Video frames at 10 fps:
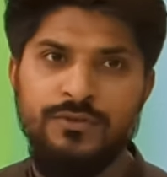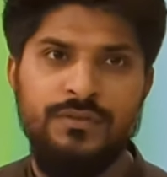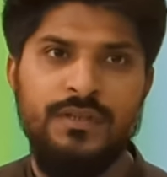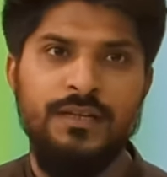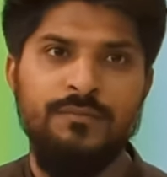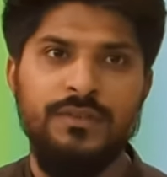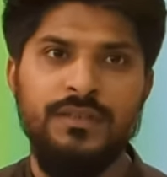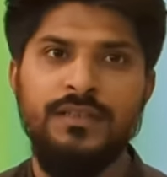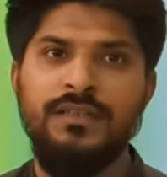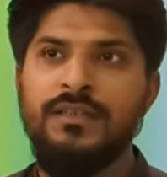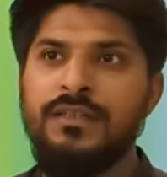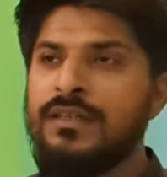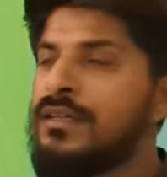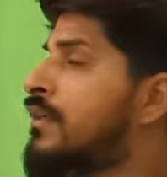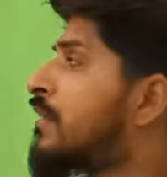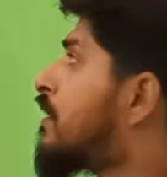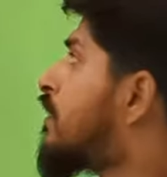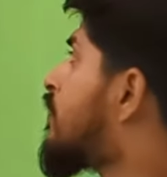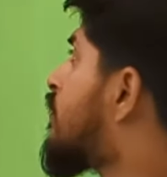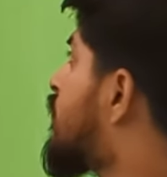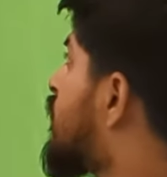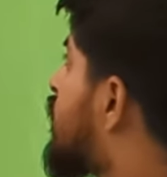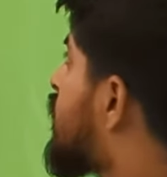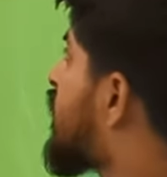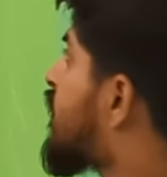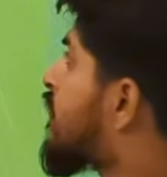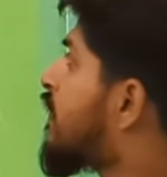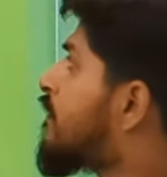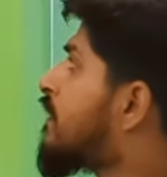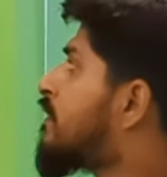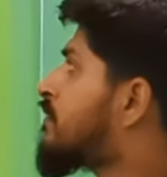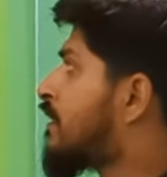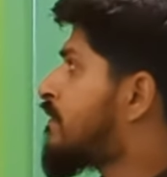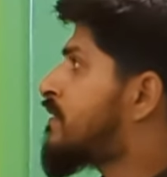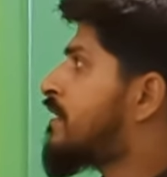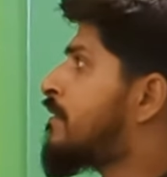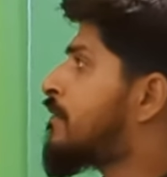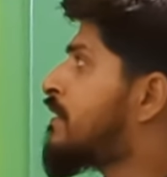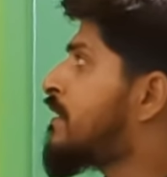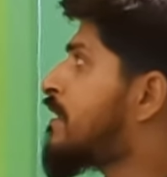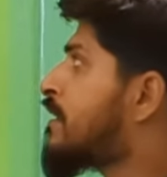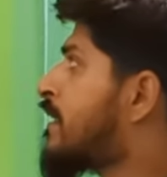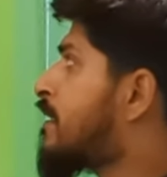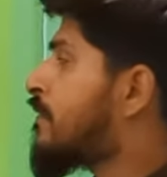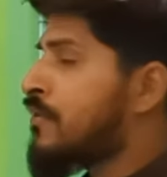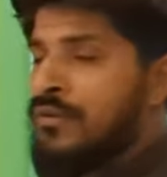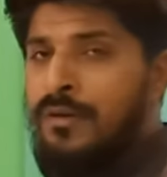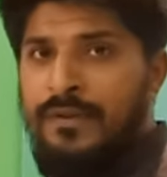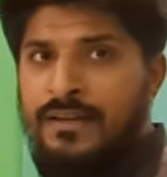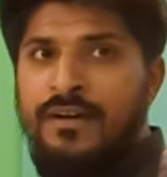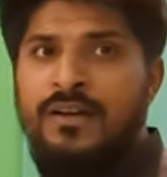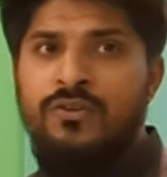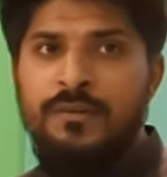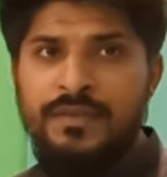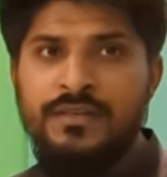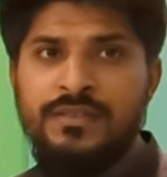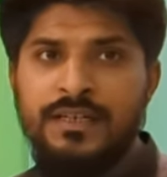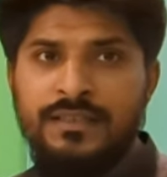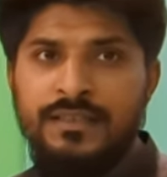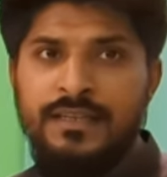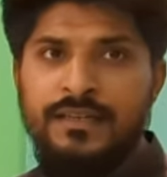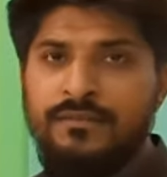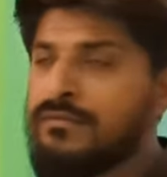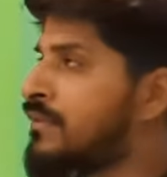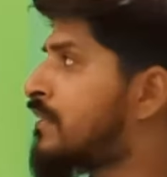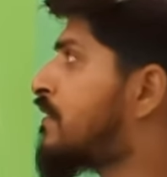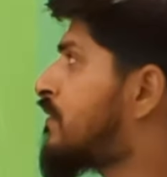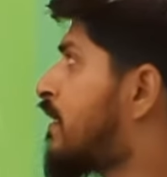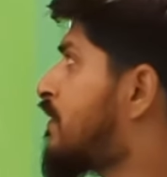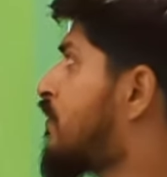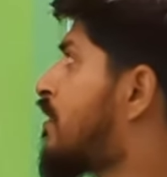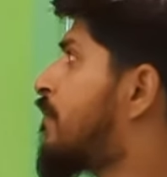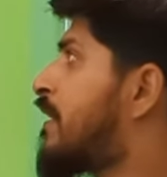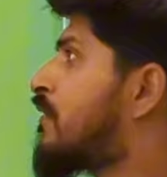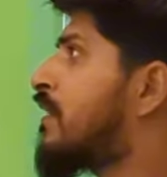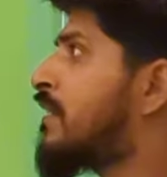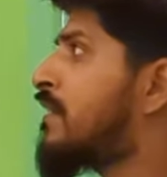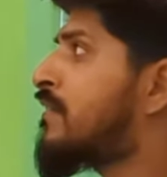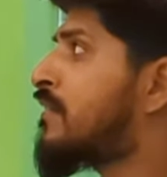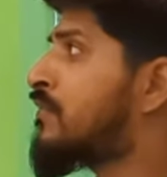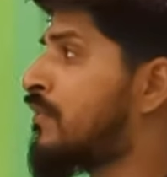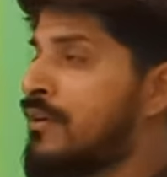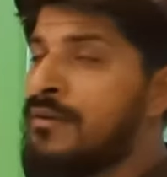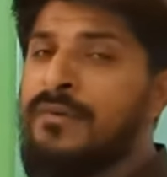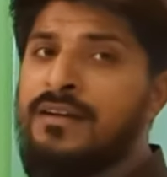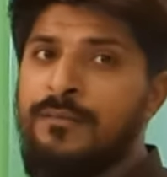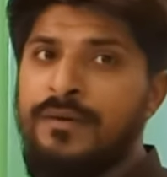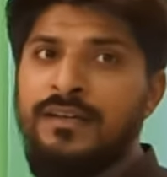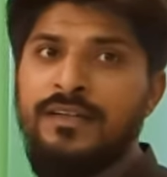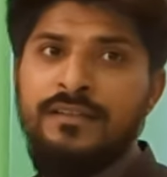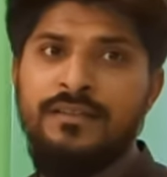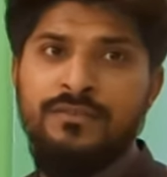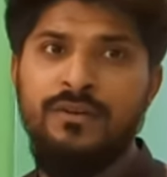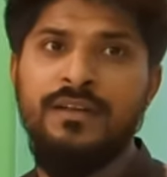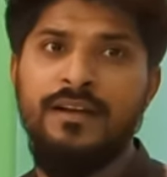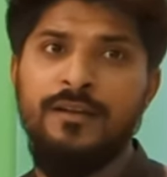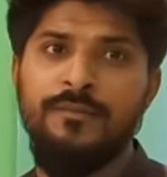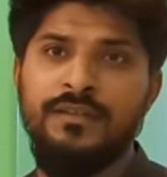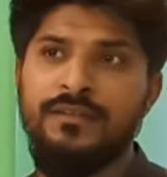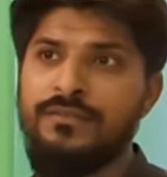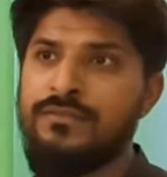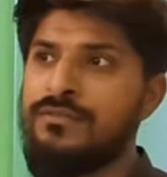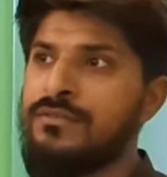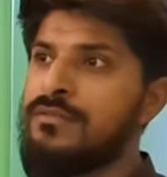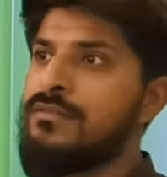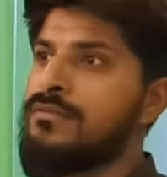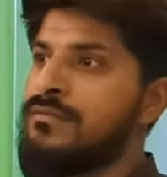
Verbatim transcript: मौजूद है अलहमदिल्ला ठीक तो सर इसके अलावा सर्विस आपकी ये है कि कंप्लेन वगैरह कोई आपकी ऐसी आती है कि वैसे तो इनशाला ऐसी कंप्लेन तो आती नहीं जैसे इंस्टॉलर हमारे डिपेंड करते हैं इंस्टॉल करने पर जी जी तो यही